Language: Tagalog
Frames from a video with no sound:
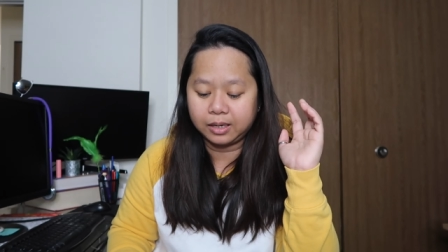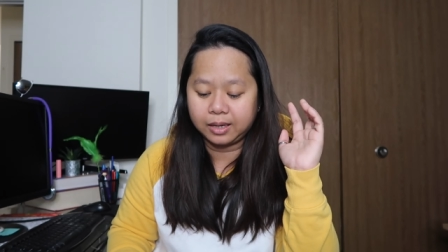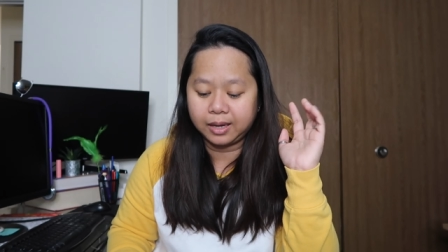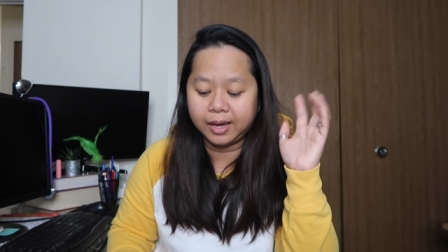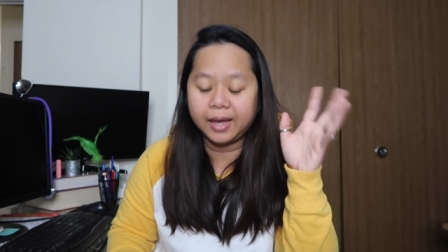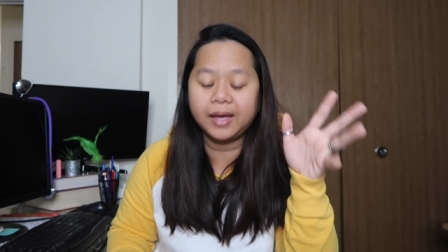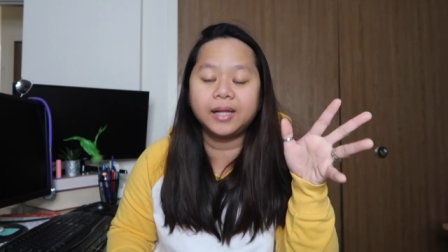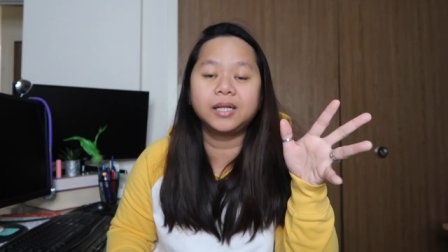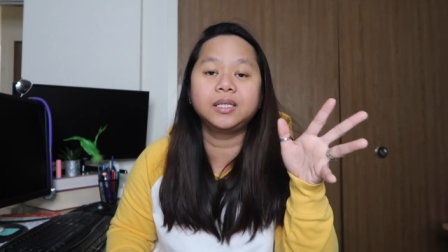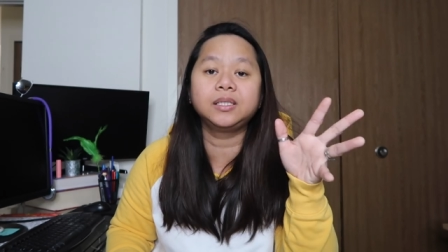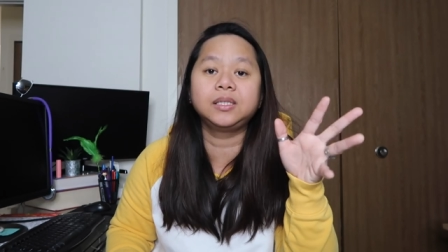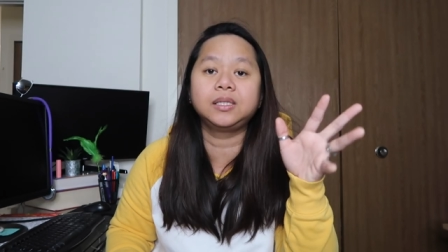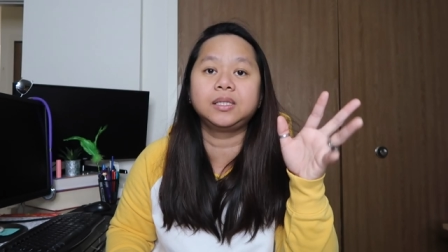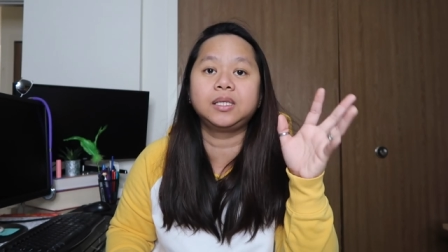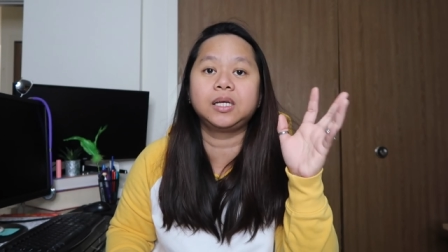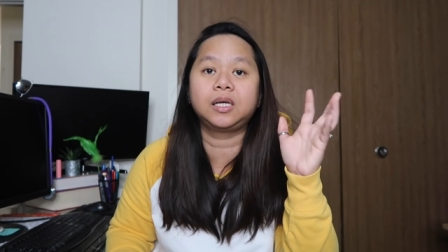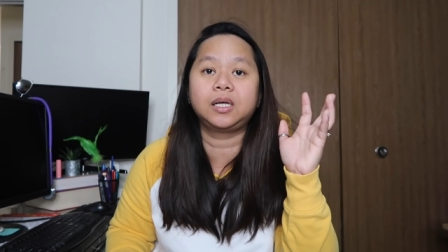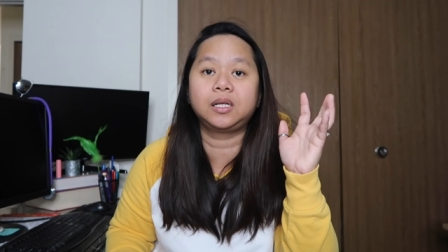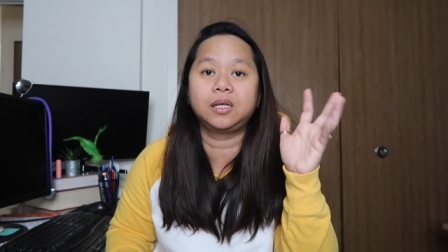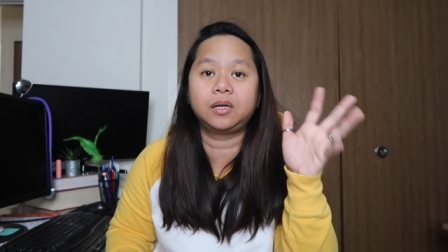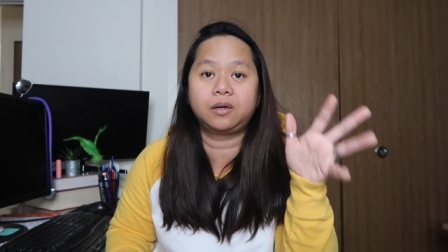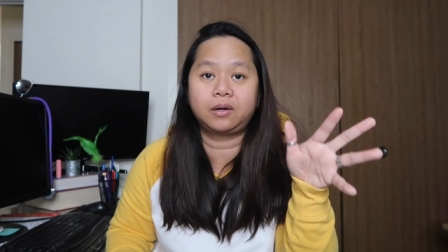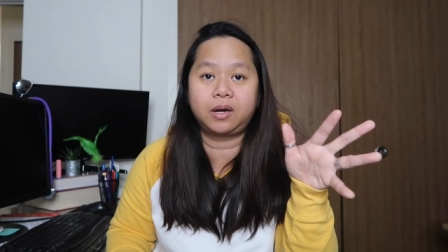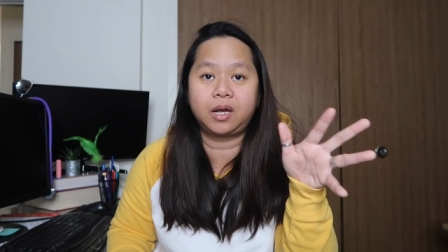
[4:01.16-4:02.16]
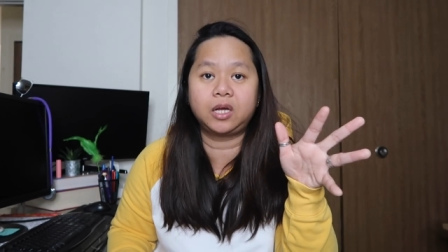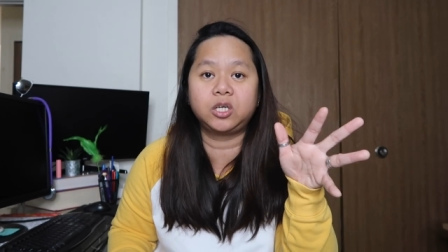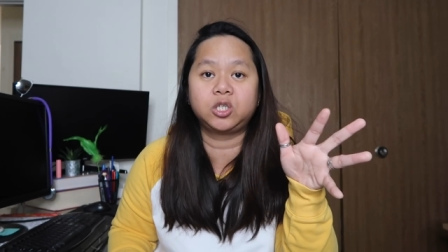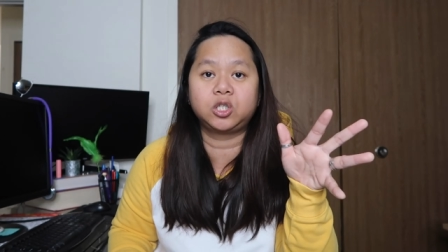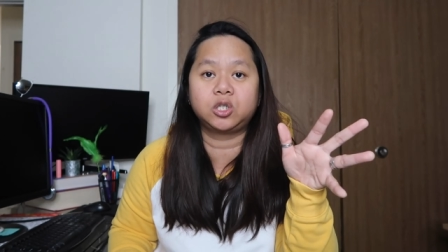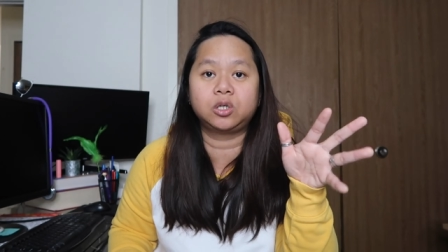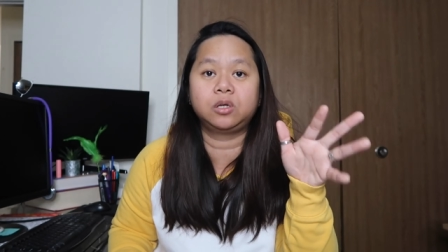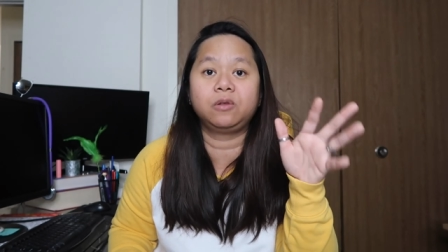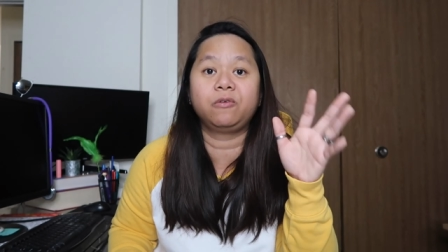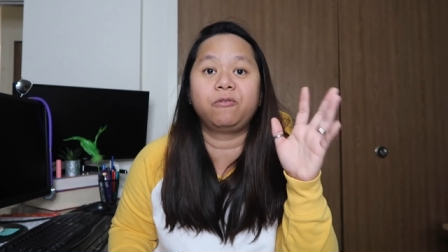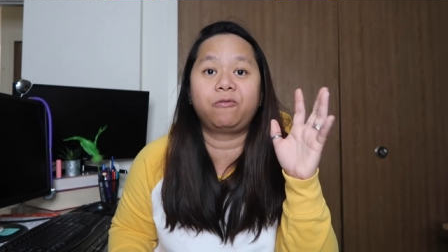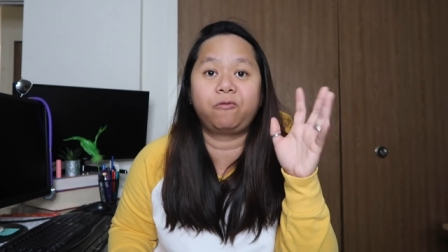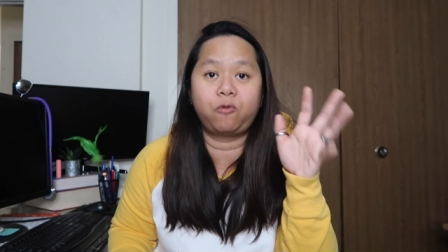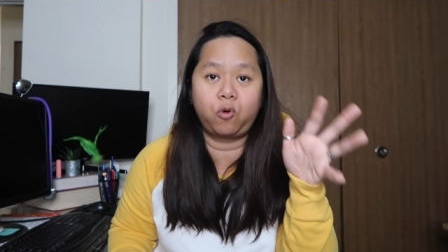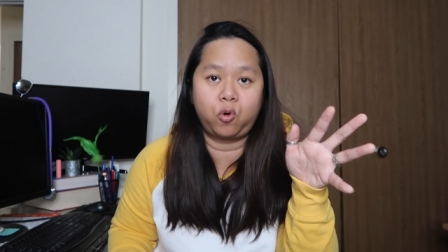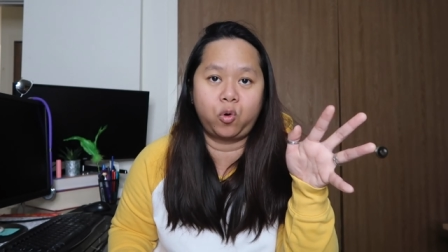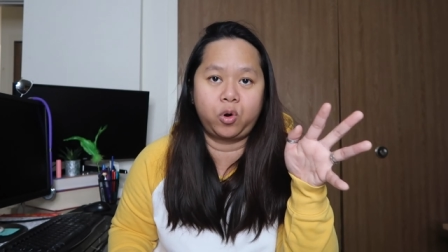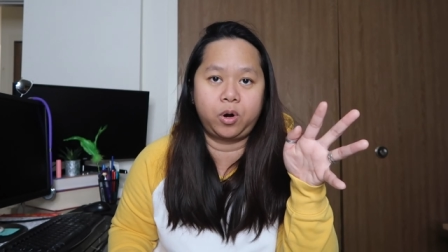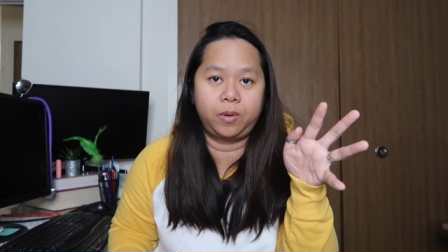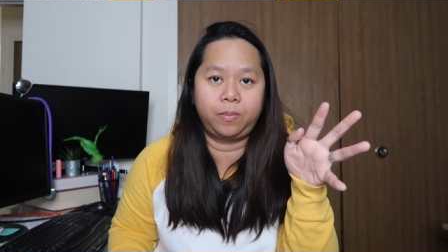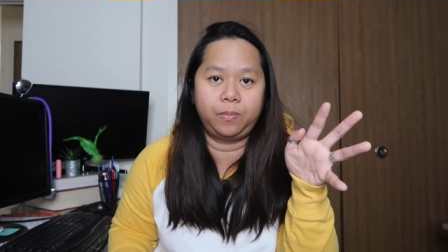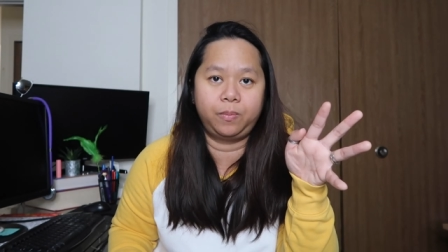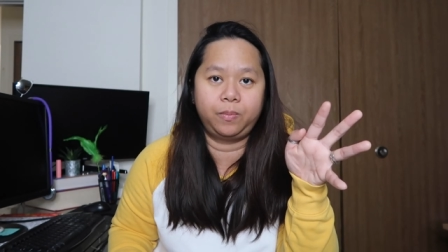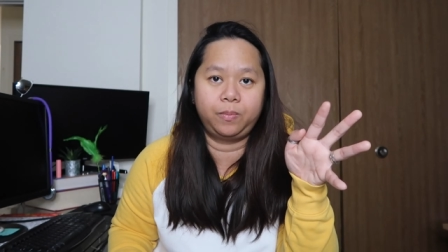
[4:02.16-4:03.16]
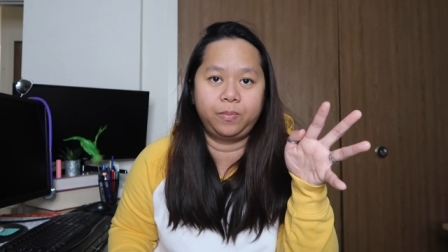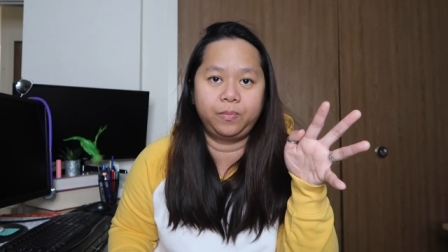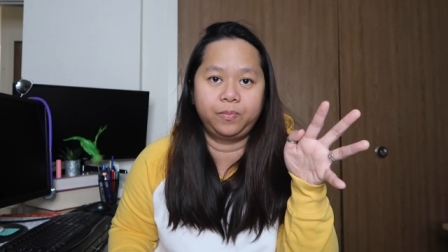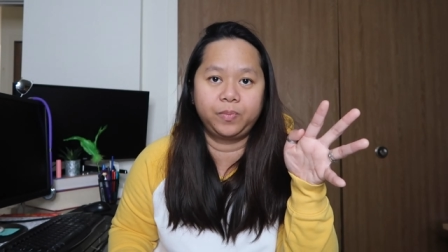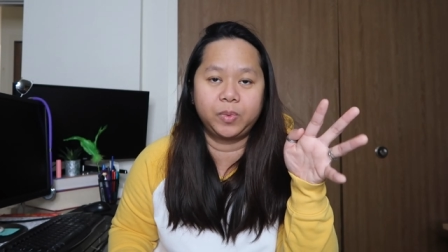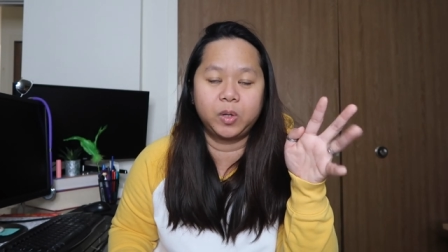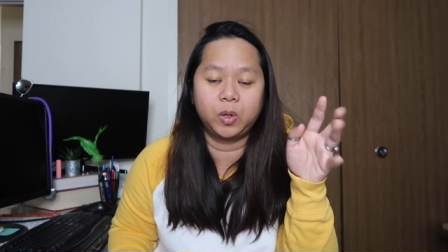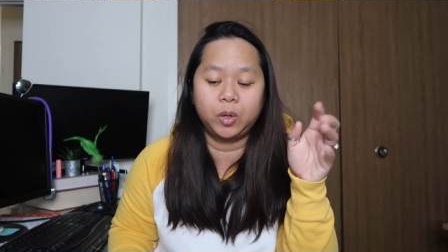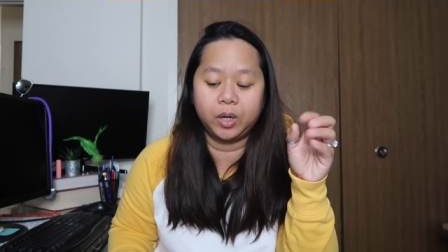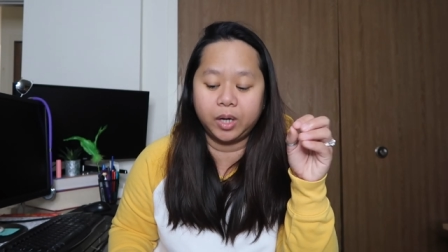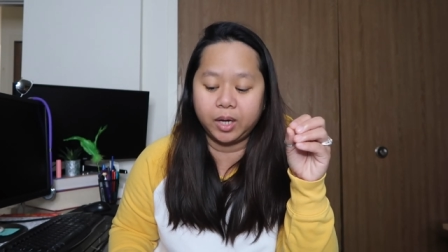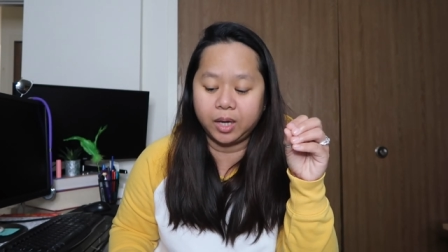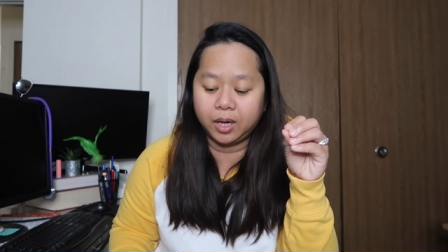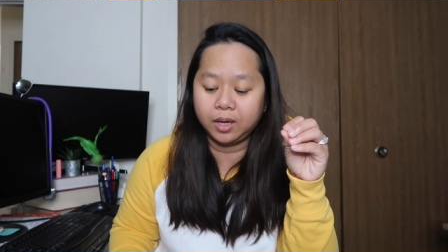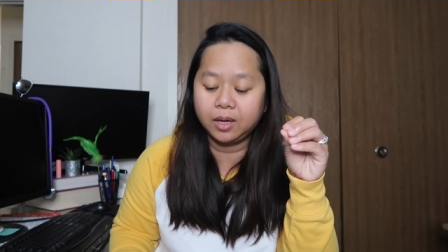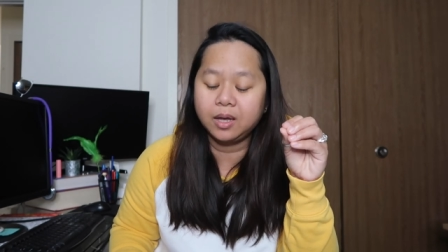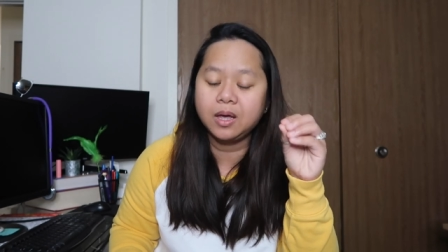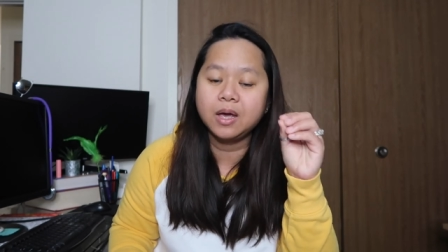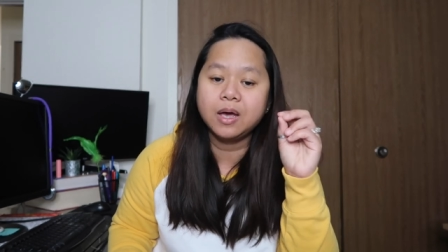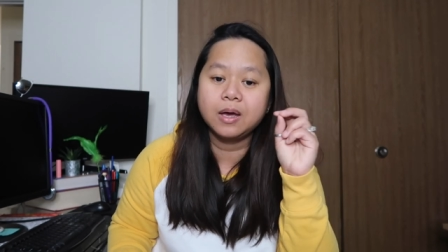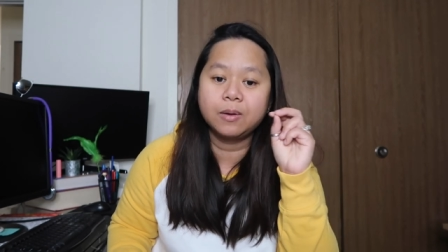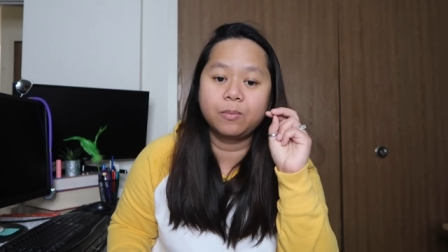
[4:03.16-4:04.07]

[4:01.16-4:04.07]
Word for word: health declaration form. Okay?